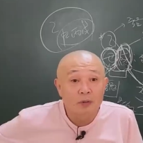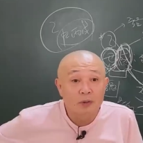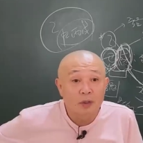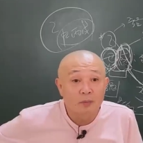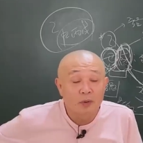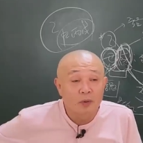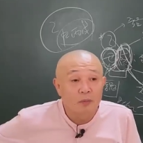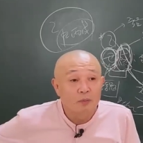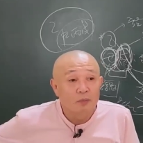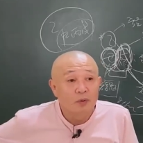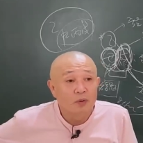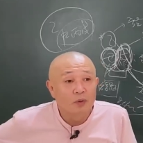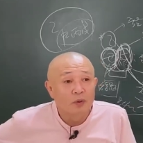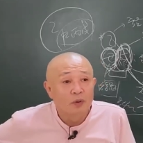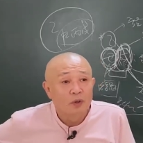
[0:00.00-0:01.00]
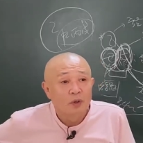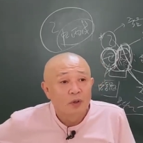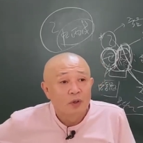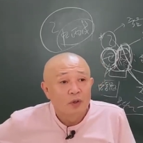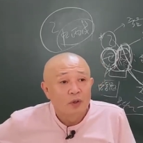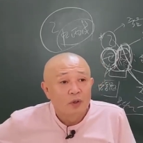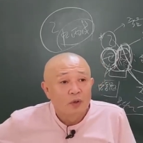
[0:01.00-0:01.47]
그 다음에 뭐,
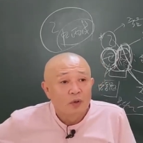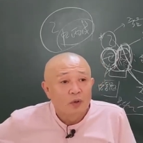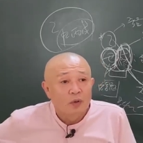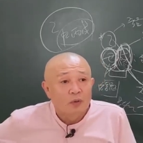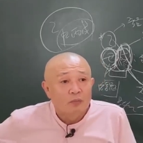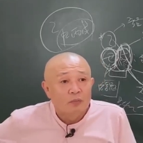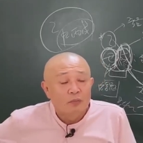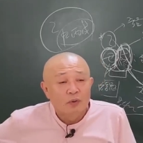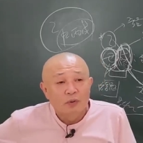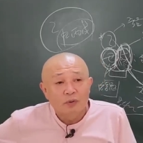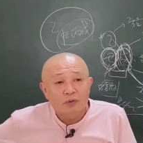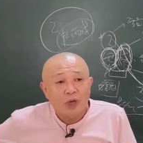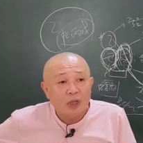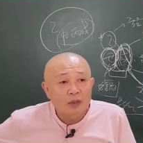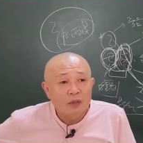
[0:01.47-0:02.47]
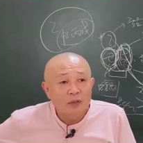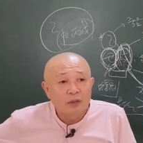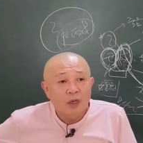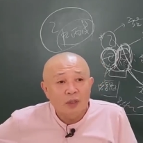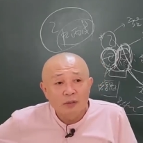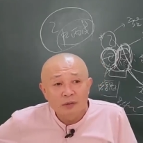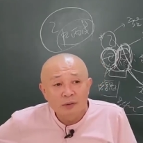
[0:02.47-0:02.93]
뭐,
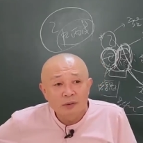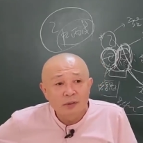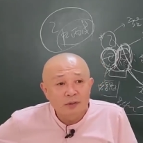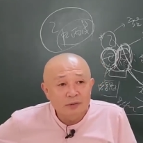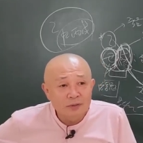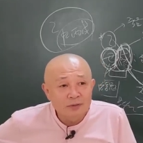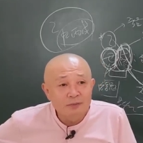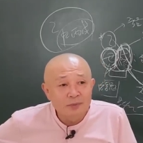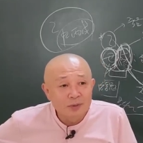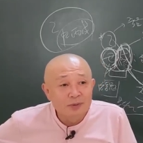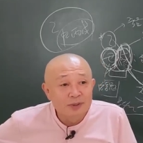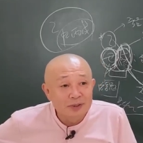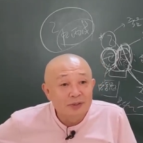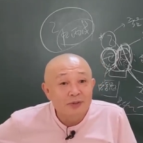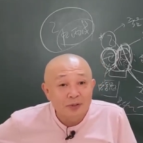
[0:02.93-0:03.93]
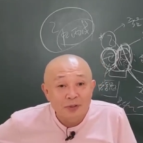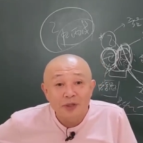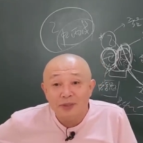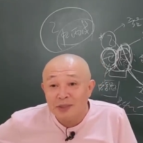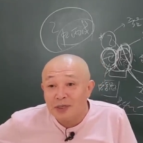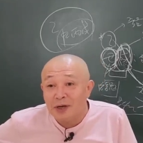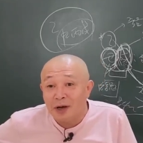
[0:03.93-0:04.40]
산다는 것은 뭐, 이런 거
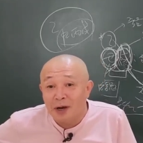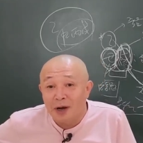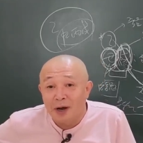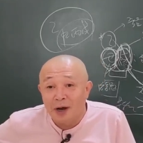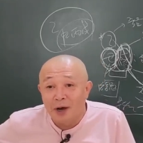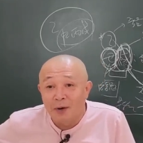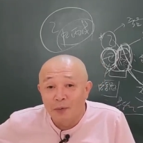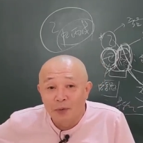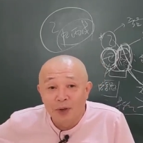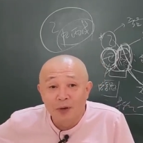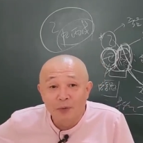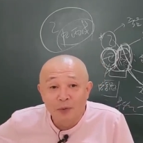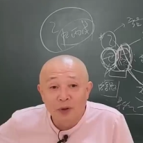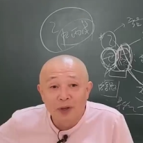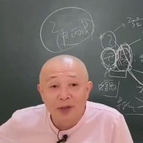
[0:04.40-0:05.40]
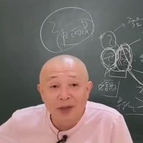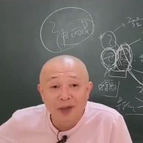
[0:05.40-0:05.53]
하겠잖아. 왜, 왜,